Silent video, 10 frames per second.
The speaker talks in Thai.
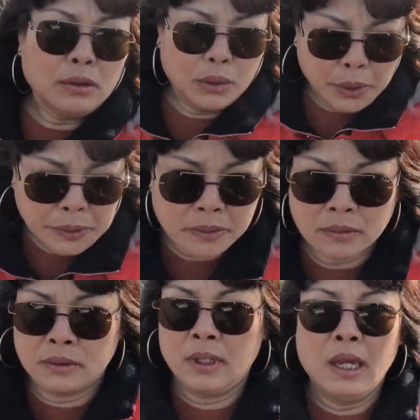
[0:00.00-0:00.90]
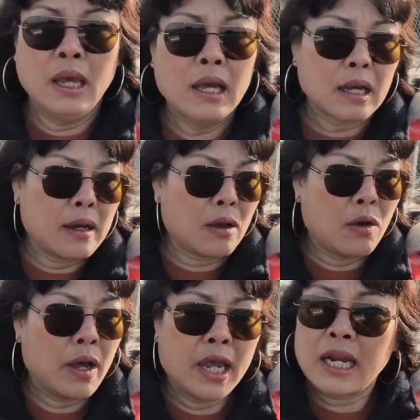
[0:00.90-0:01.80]
คุณก็ขอ
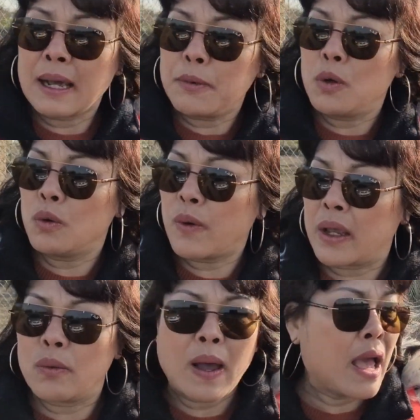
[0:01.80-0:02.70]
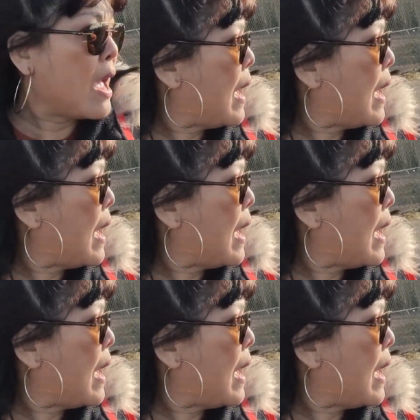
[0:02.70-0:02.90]
ให้รับรู้ไว้ว่า